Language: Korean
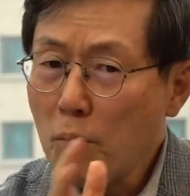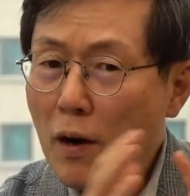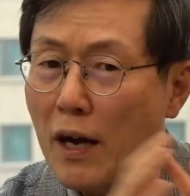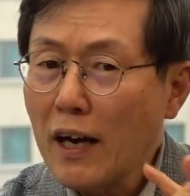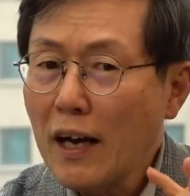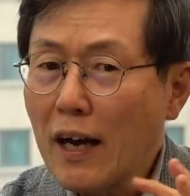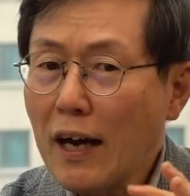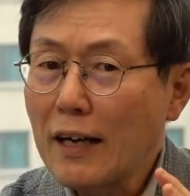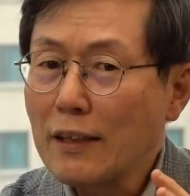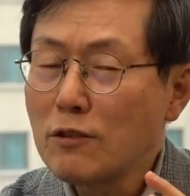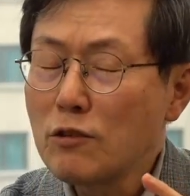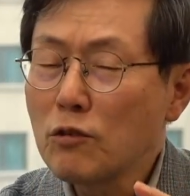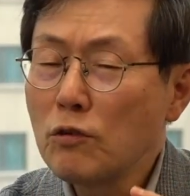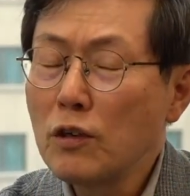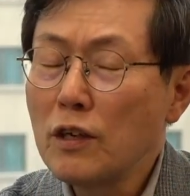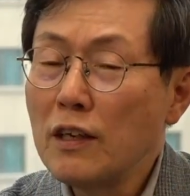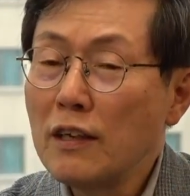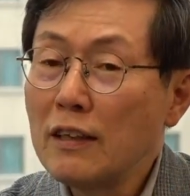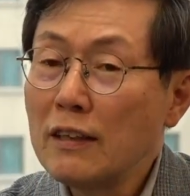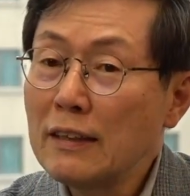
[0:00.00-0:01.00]
하나 가지고
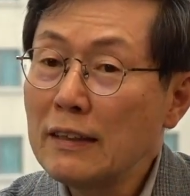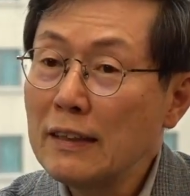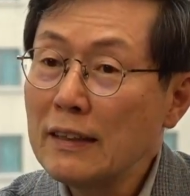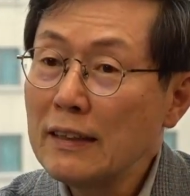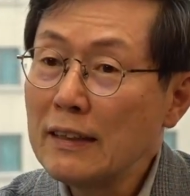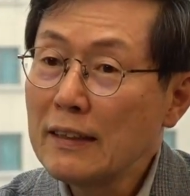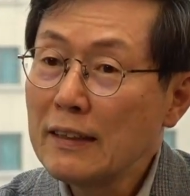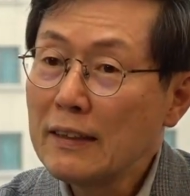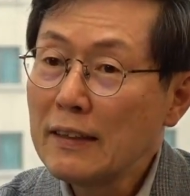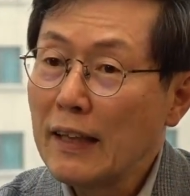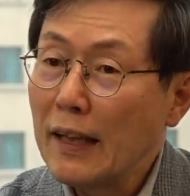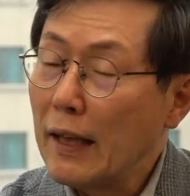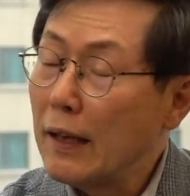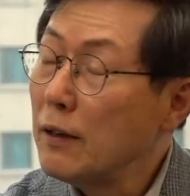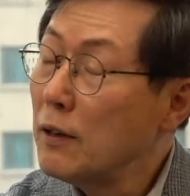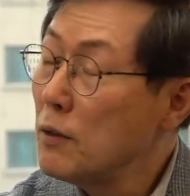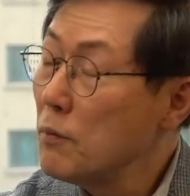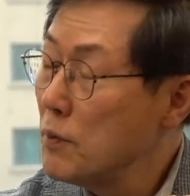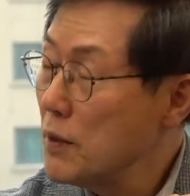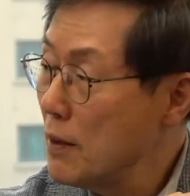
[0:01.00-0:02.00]
있는
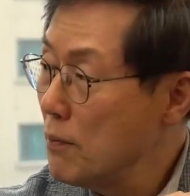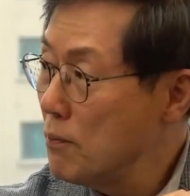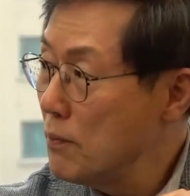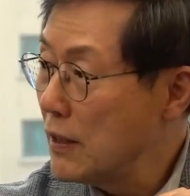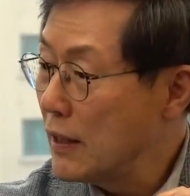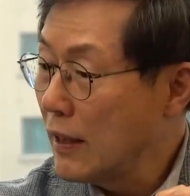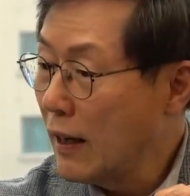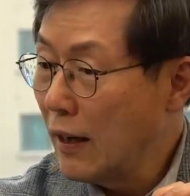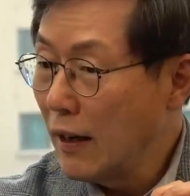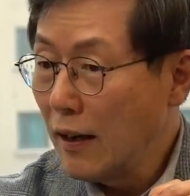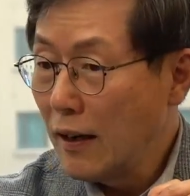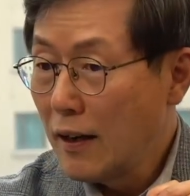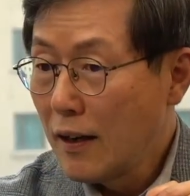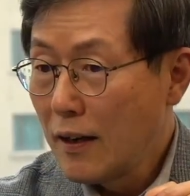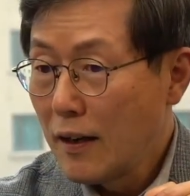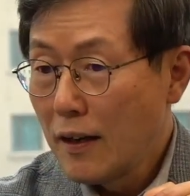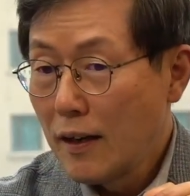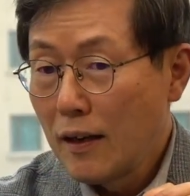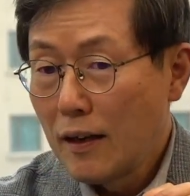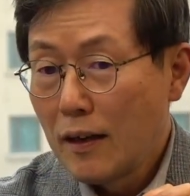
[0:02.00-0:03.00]
에어비앤비가
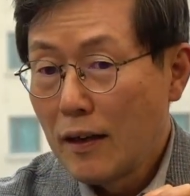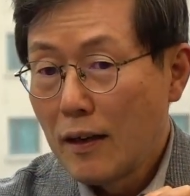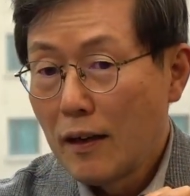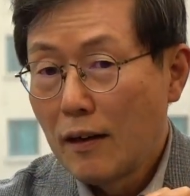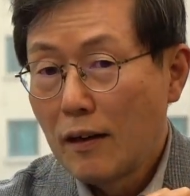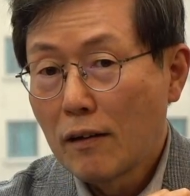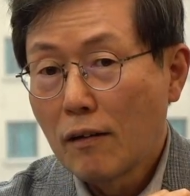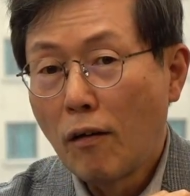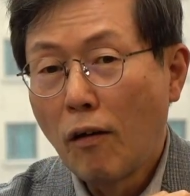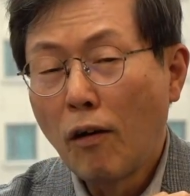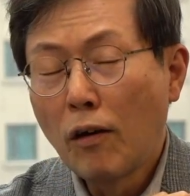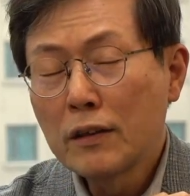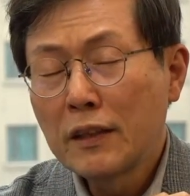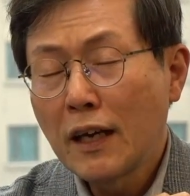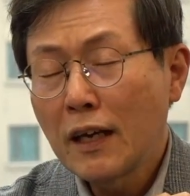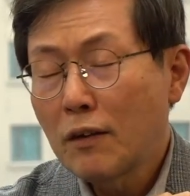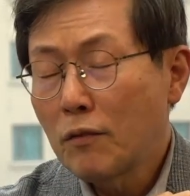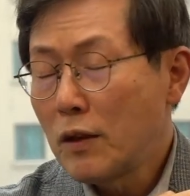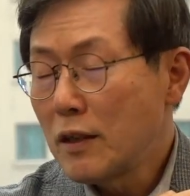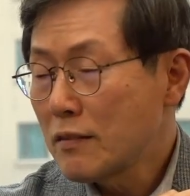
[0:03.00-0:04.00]
예.
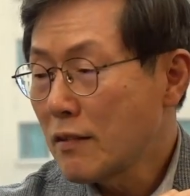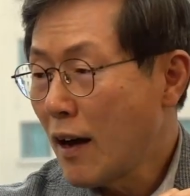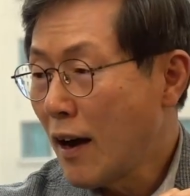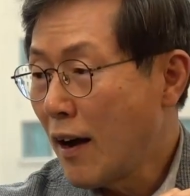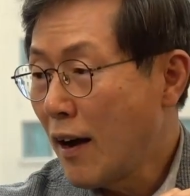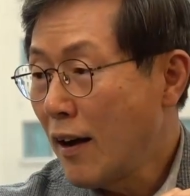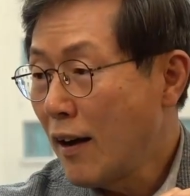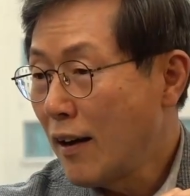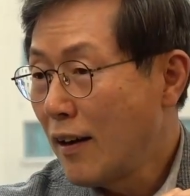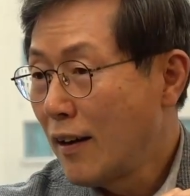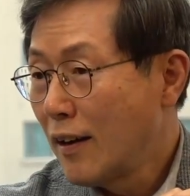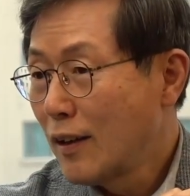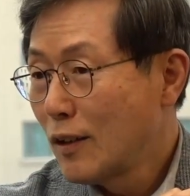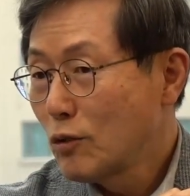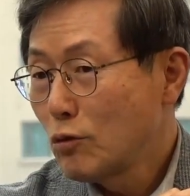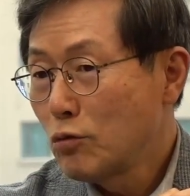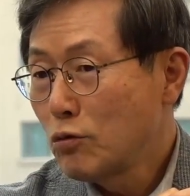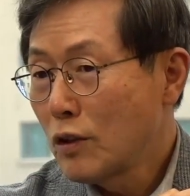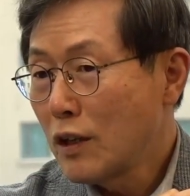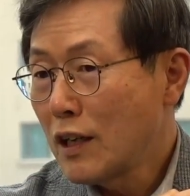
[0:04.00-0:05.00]
거대한 회사 예.
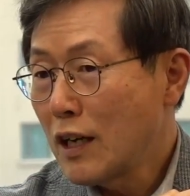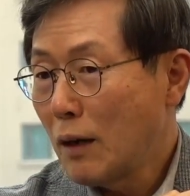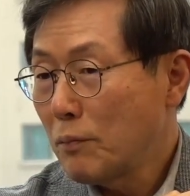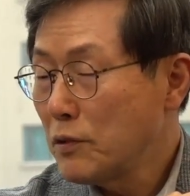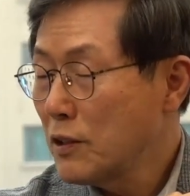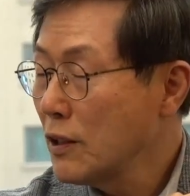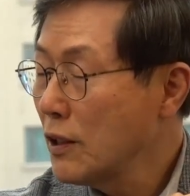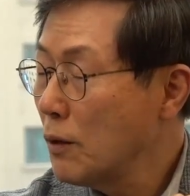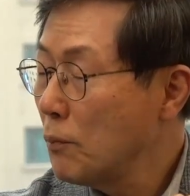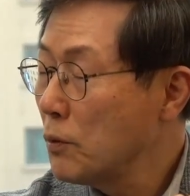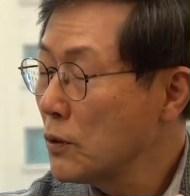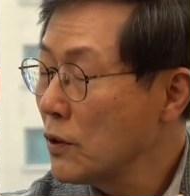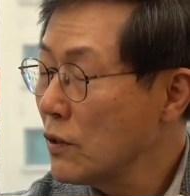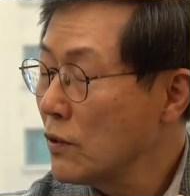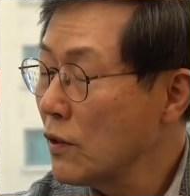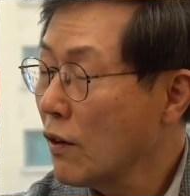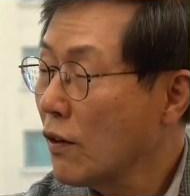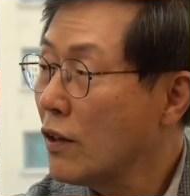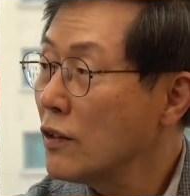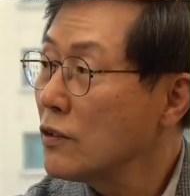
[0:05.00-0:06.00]
두 개를 합친 것보다
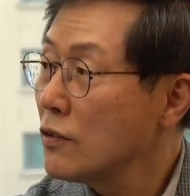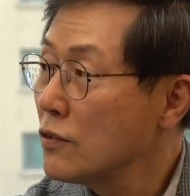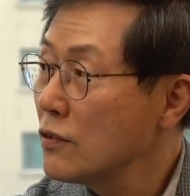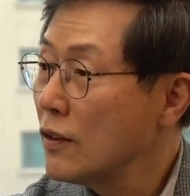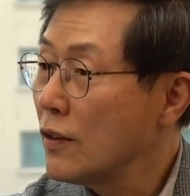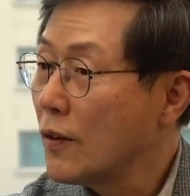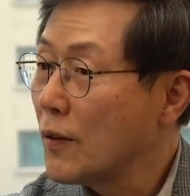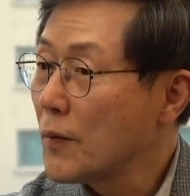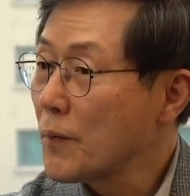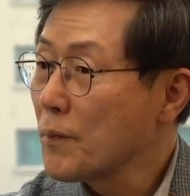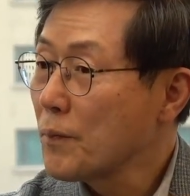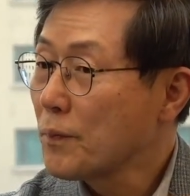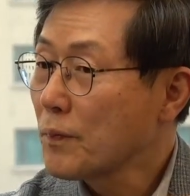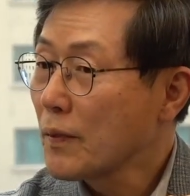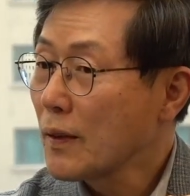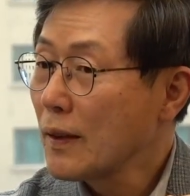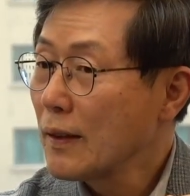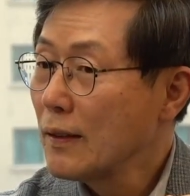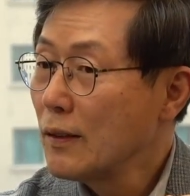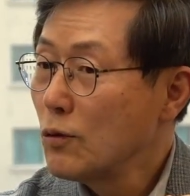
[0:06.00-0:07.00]
더 커졌어요.
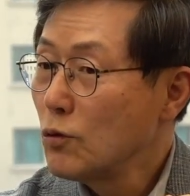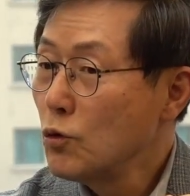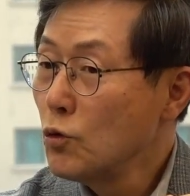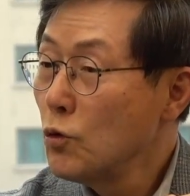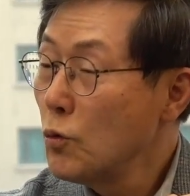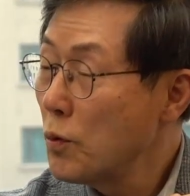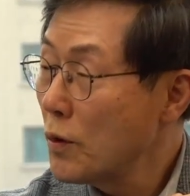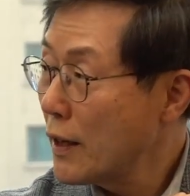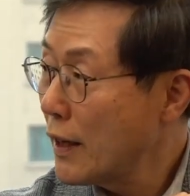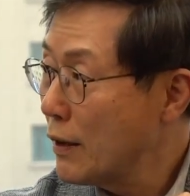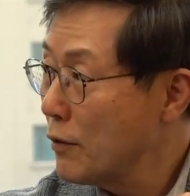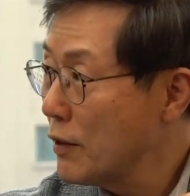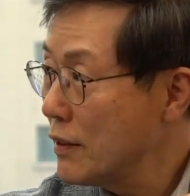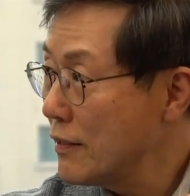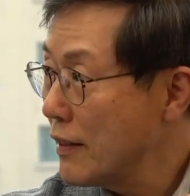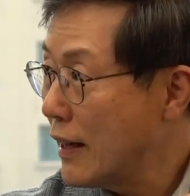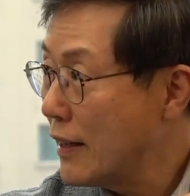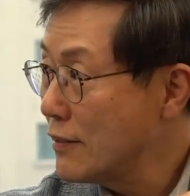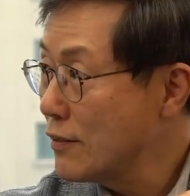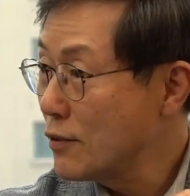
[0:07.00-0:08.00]
음. 우버라는
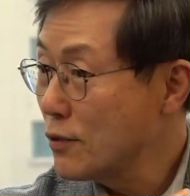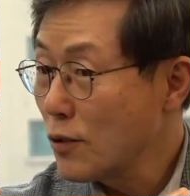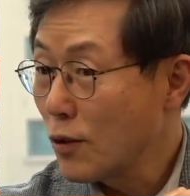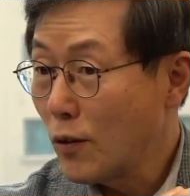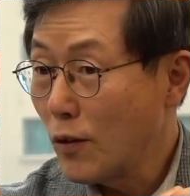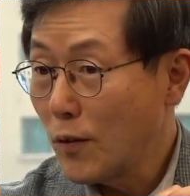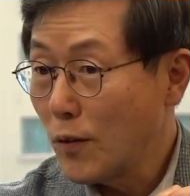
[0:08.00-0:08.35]
회사 아시죠?